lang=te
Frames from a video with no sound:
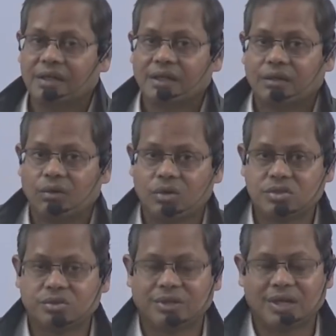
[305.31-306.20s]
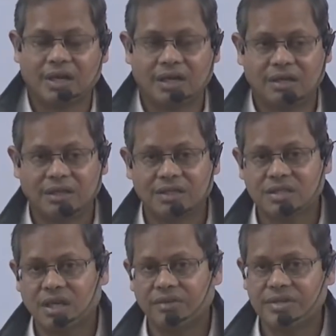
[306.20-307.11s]
క్లోజు ఇంకా
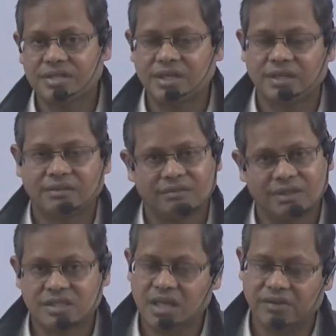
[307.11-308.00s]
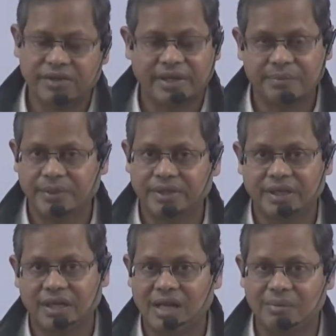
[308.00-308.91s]
ఇన్సాల్వెన్సీ ఇన్సాల్వెంట్ అయిపోయింది
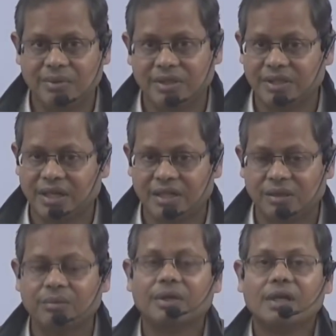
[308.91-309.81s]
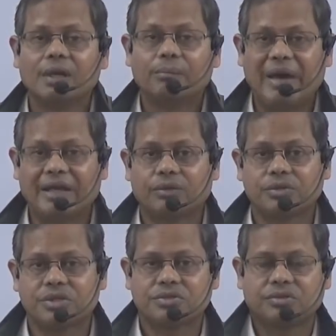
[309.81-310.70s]
ఇంకా లాభం లేదు ఇంకా ఏదో ప్యానిక్
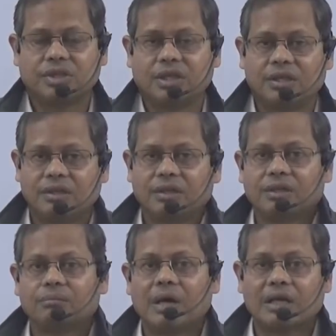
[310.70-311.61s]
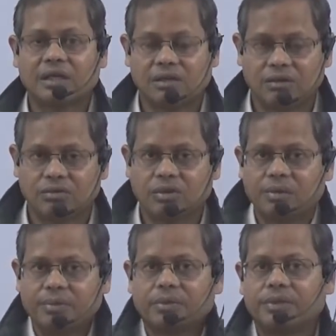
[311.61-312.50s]
వచ్చేస్తుంది మార్కెట్లో
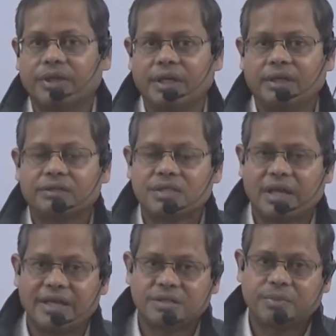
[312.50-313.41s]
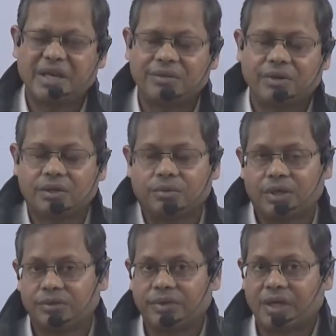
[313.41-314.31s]
అనుకున్నప్పుడు దిగి సరే ఎస్బీఐ వారు
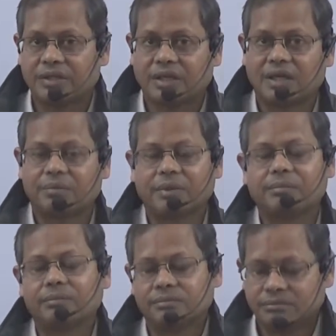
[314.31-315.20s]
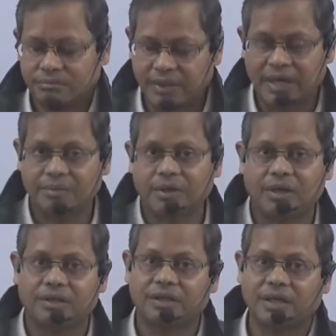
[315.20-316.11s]
వారు వీరంతా కలిపి మేడం గారు
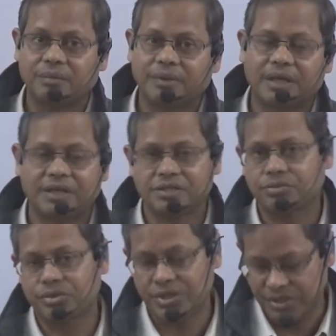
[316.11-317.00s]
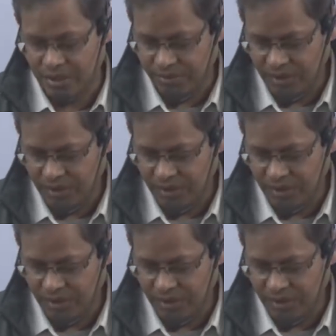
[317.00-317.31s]
అంతా కలిపి దాన్ని రెస్క్యూ చేశారు